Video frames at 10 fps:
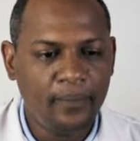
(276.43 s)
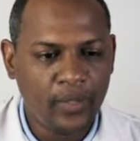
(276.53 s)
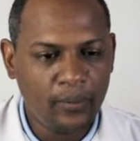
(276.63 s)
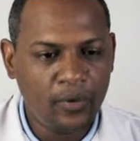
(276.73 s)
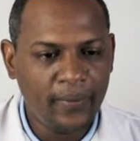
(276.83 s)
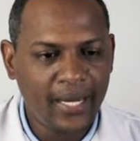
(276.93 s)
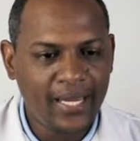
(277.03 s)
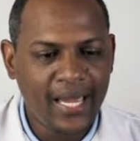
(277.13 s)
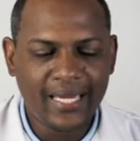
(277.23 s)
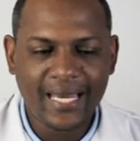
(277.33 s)
Podemos ver
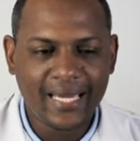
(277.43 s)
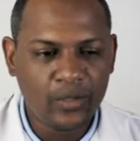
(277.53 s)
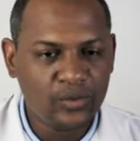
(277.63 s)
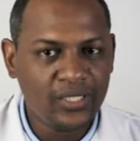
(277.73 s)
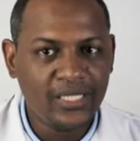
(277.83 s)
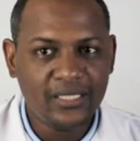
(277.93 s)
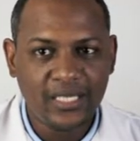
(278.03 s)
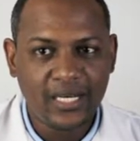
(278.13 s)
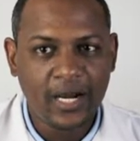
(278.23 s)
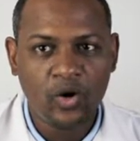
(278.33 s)
acá que la carótida
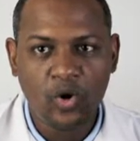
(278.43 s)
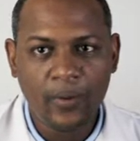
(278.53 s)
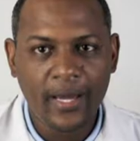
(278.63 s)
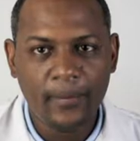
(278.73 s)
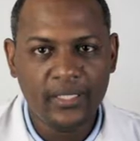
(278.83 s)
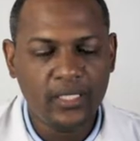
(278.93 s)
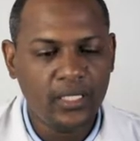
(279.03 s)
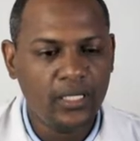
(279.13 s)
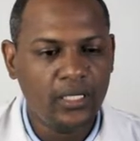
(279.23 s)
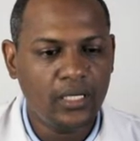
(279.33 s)
interna no va a
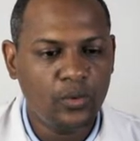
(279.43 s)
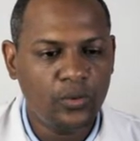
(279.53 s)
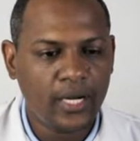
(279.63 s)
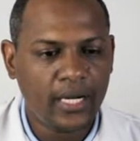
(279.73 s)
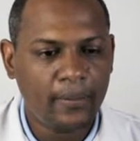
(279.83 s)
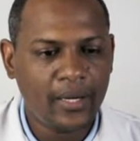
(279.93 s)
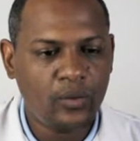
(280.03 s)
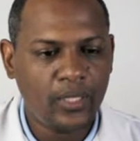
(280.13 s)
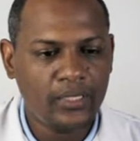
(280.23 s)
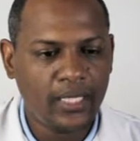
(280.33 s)
emitir ninguna rama
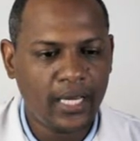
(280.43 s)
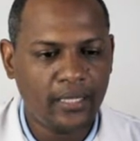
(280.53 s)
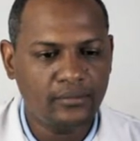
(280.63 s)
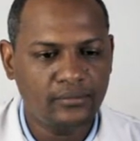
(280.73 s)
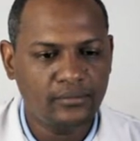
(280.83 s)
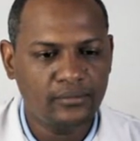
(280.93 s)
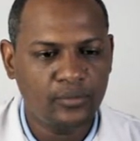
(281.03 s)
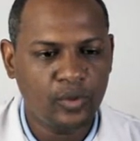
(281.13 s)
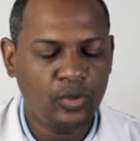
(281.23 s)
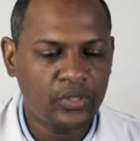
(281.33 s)
colateral.
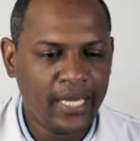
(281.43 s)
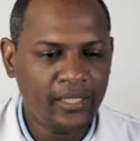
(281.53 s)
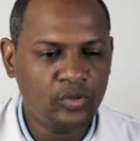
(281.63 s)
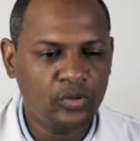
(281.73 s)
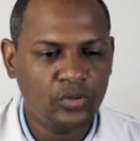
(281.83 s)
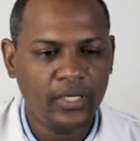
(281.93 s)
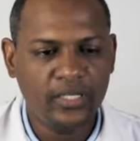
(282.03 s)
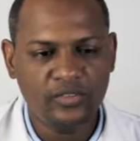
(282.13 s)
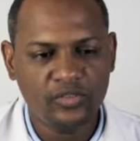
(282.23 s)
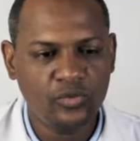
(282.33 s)
Por lo tanto,
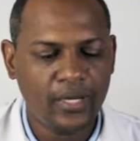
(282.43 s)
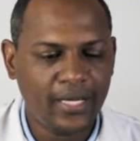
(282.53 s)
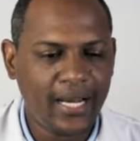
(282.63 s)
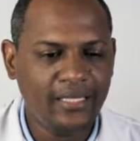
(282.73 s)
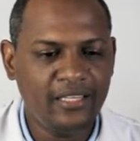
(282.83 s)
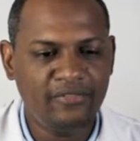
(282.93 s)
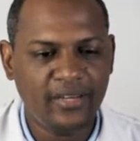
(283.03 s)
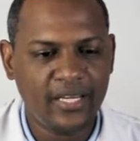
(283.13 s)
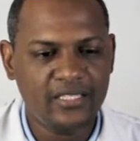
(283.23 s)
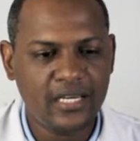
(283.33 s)
esa es una gran
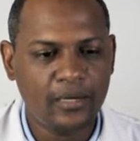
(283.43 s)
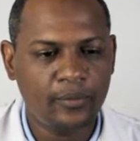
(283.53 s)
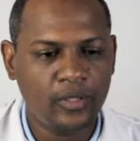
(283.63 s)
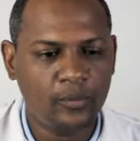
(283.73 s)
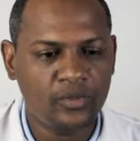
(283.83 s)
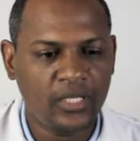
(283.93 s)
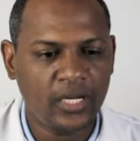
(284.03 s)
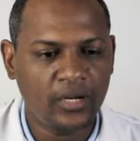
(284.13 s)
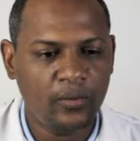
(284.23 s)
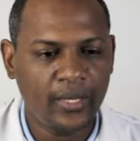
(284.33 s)
diferencia que podemos
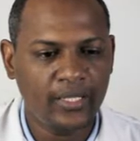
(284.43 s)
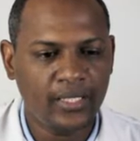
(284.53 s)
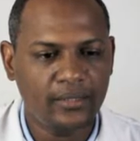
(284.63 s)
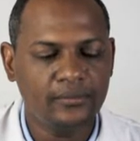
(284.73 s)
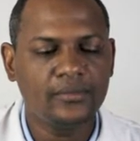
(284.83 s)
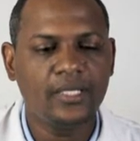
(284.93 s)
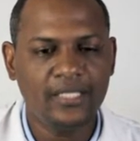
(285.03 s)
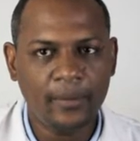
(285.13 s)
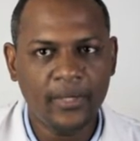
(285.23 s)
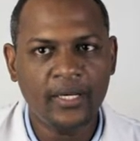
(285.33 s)
tener en cuenta.
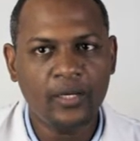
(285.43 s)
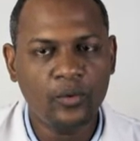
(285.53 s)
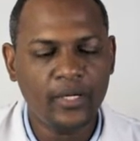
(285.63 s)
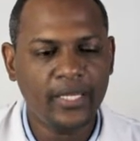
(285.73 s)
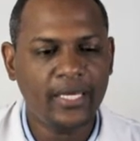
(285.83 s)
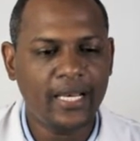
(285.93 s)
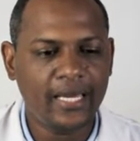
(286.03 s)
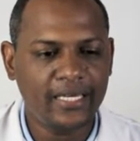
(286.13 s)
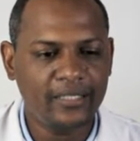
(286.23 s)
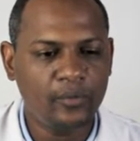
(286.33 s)
Y también recuerden que
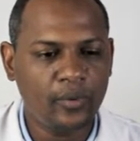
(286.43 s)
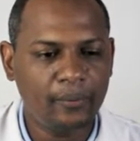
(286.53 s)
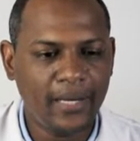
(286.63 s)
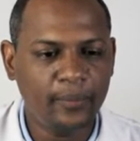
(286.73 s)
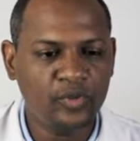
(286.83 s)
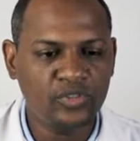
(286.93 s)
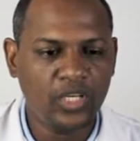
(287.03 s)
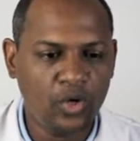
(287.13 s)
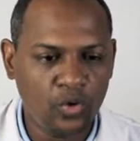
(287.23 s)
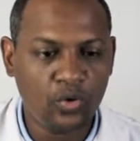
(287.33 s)
la que es más
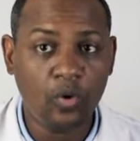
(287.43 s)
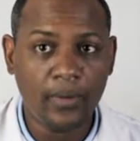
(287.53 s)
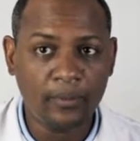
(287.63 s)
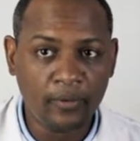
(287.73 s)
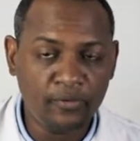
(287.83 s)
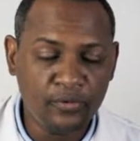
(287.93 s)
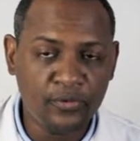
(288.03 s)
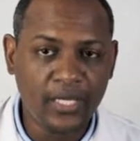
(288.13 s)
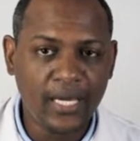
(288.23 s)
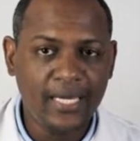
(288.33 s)
posterior o más
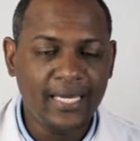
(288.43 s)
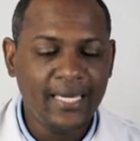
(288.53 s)
profunda